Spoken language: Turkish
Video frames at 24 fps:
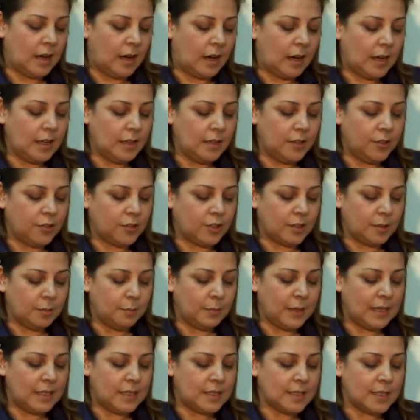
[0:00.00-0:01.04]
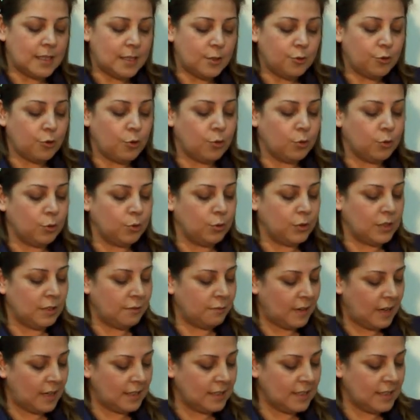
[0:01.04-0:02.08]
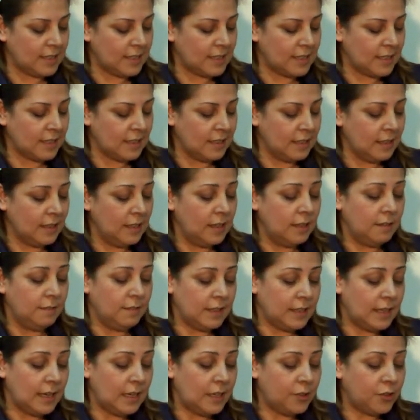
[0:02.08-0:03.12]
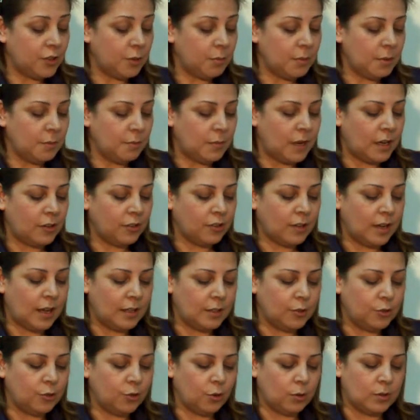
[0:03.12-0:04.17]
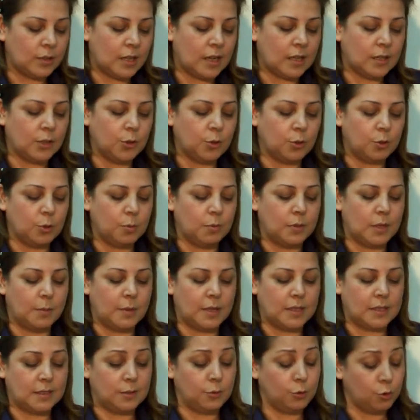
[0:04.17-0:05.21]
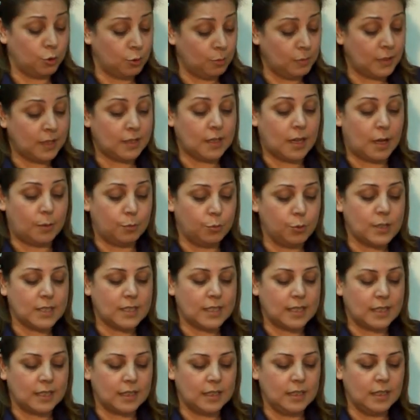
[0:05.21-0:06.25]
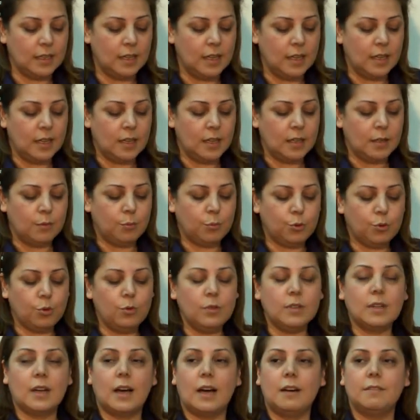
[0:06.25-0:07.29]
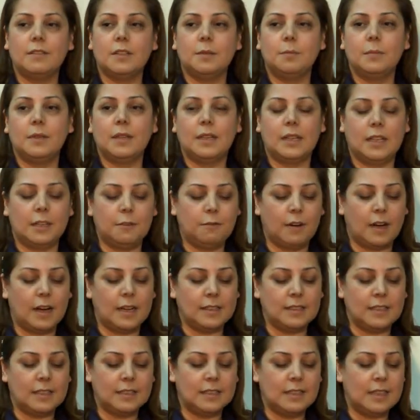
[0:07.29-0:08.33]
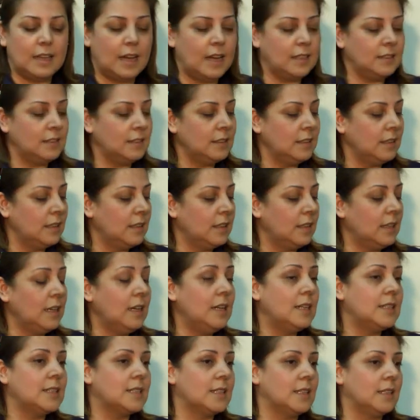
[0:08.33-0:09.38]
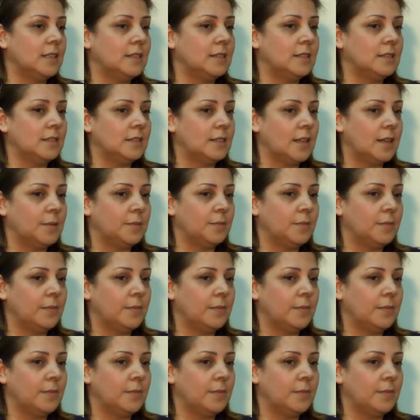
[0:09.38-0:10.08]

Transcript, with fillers: Ayrıca belirsiz çokluğun ifadesi ve gelişimin başlangıcı olarak yorumlama, yorumlanan bu sayı bütün kavramıyla ifade edilen ilk sayıdır da.